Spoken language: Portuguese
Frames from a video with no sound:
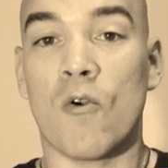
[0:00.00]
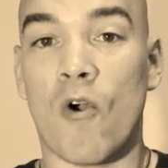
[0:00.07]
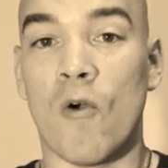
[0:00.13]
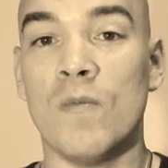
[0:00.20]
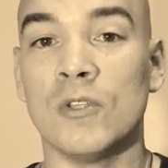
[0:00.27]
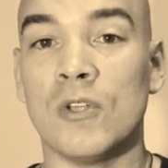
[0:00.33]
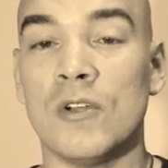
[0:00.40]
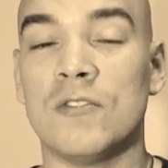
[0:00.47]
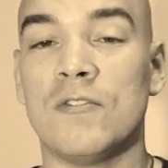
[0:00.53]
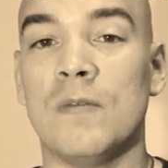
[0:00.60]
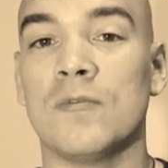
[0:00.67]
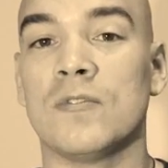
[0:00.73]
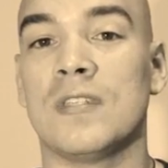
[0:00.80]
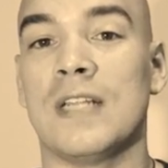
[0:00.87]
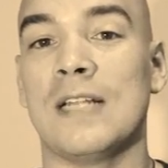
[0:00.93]
Como nós
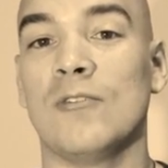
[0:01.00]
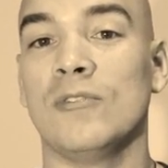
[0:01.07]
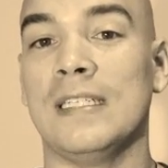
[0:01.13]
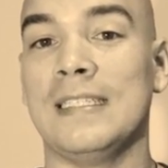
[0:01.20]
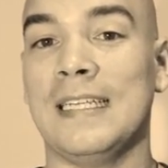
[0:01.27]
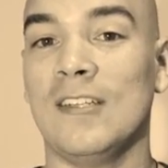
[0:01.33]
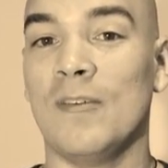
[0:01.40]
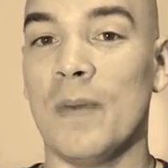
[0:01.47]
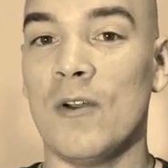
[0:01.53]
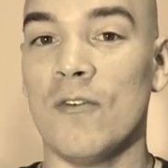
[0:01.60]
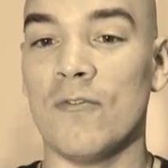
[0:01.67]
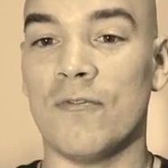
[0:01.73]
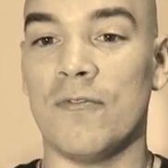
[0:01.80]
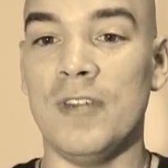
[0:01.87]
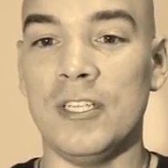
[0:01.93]
vimos lá no TT número
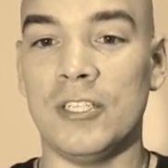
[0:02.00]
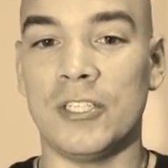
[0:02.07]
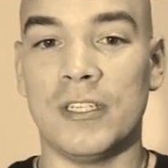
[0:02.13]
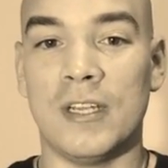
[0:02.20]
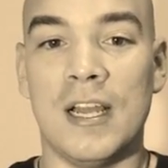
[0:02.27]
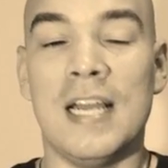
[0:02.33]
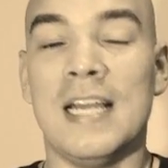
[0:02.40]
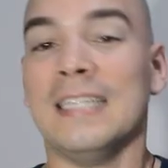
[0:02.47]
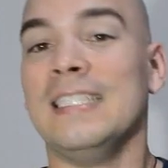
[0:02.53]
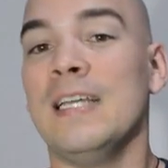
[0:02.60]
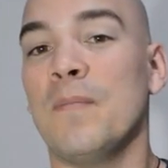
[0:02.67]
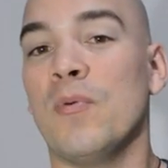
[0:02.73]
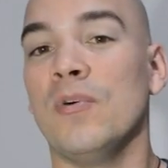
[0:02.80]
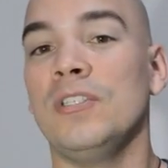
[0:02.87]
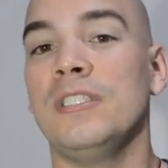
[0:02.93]
20,
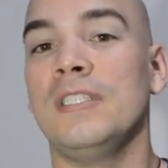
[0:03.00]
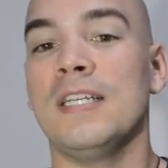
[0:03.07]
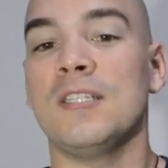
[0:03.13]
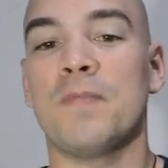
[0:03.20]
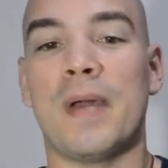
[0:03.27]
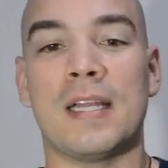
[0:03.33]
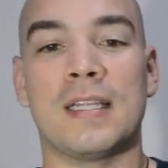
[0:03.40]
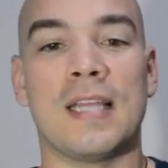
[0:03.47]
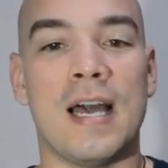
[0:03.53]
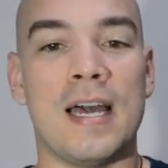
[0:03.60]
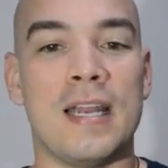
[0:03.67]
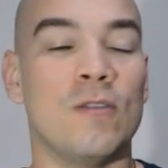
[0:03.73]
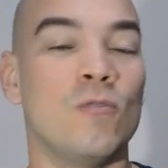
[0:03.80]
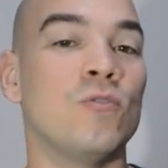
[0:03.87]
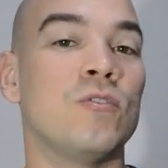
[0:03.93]
depois de
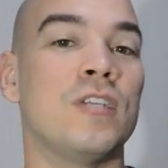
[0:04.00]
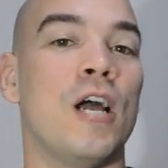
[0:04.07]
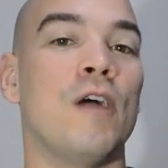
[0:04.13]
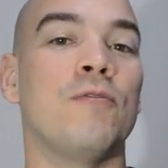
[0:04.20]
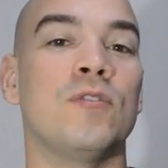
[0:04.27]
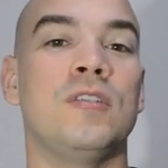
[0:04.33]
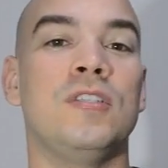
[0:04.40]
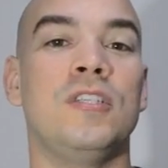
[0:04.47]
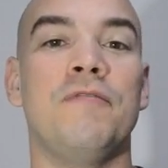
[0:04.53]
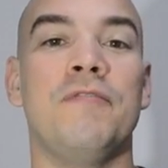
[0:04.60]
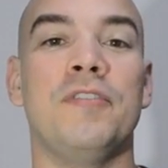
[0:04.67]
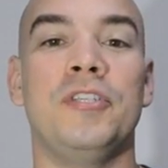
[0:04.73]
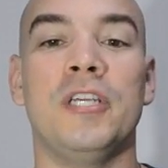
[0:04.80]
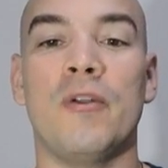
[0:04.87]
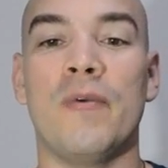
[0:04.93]
despertarem, os elfos se
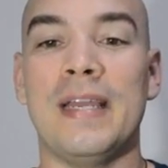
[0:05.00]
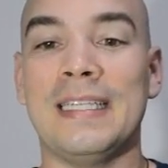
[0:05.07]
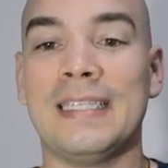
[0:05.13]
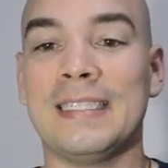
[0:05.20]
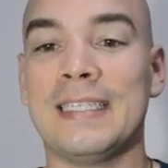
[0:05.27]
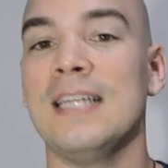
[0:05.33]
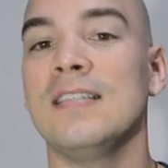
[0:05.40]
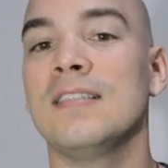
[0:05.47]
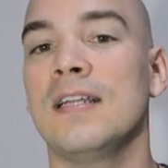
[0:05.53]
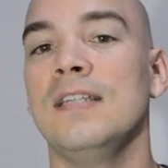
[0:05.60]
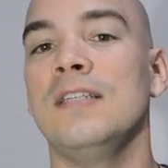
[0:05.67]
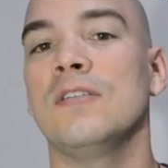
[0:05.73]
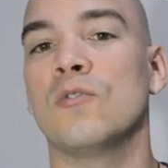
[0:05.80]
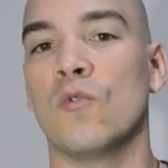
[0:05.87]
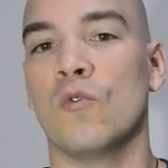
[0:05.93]
dividiram em três
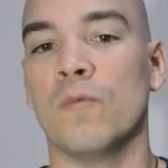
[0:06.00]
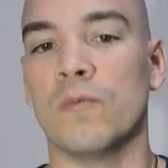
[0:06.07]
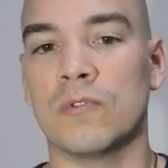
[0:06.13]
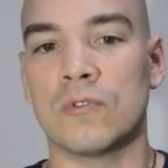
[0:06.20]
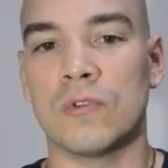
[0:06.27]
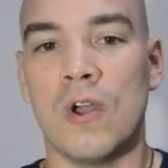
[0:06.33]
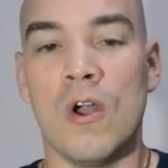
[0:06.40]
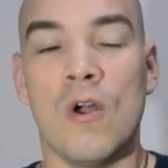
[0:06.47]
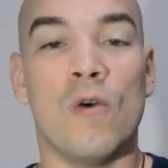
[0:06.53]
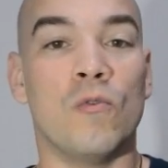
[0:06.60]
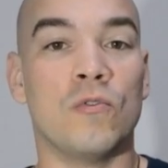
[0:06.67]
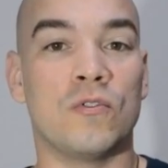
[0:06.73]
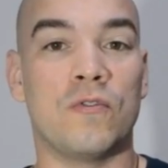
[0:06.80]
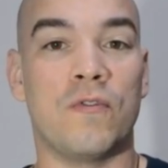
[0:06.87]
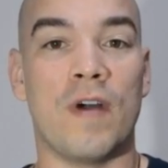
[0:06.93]
grandes grupos:
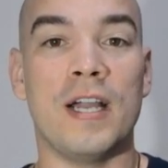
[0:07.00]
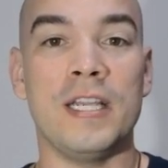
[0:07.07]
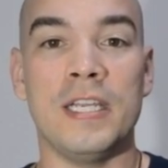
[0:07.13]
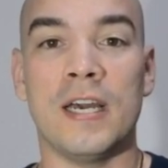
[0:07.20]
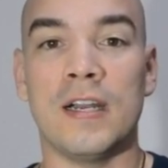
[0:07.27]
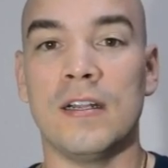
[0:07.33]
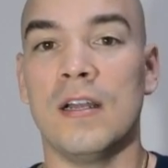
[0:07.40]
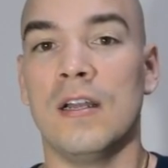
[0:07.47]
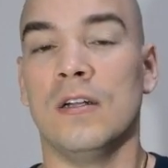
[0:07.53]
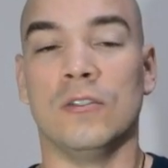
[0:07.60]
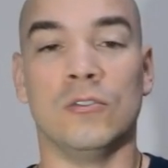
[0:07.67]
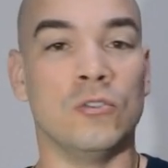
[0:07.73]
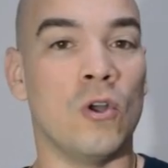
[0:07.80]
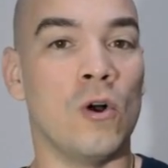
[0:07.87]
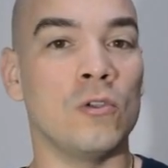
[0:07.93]
os Vanyar,
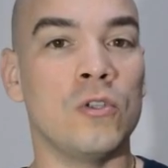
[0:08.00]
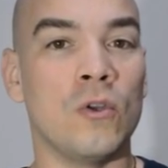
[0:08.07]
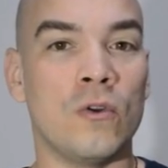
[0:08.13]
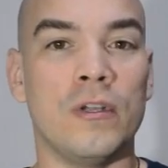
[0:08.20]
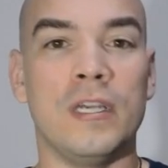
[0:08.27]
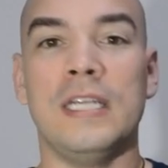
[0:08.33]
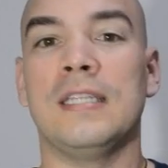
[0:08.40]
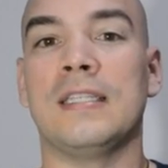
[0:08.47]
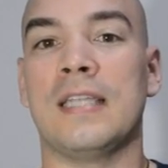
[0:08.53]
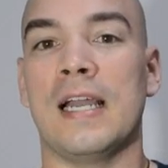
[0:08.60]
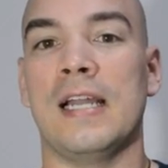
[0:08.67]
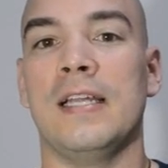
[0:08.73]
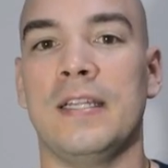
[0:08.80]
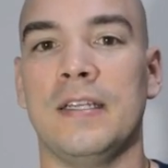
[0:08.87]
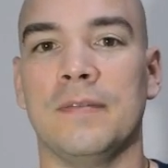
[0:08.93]
Noldor e
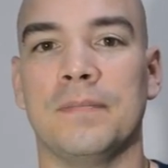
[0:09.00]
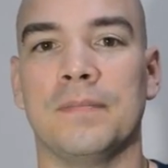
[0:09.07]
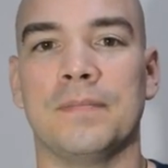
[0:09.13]
Teleri.